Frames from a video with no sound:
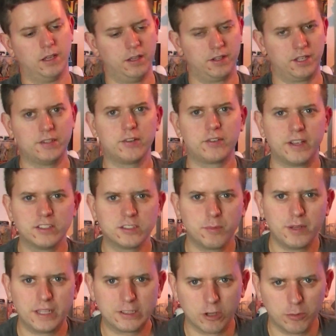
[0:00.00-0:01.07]
Ich hatte zuerst
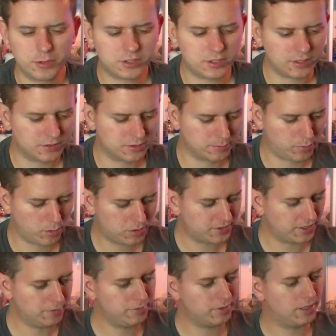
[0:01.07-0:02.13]
überlegt, ob ich diese
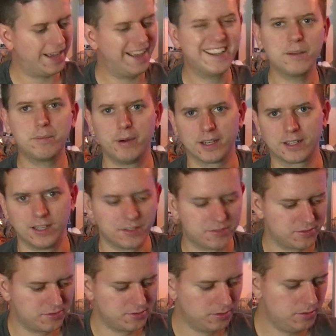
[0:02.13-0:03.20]
Box einfach eingepackt
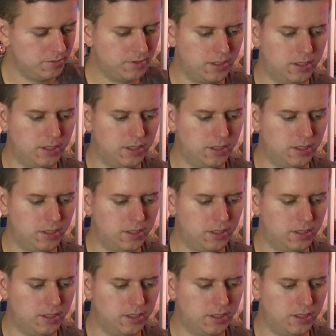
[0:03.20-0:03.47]
lassen soll.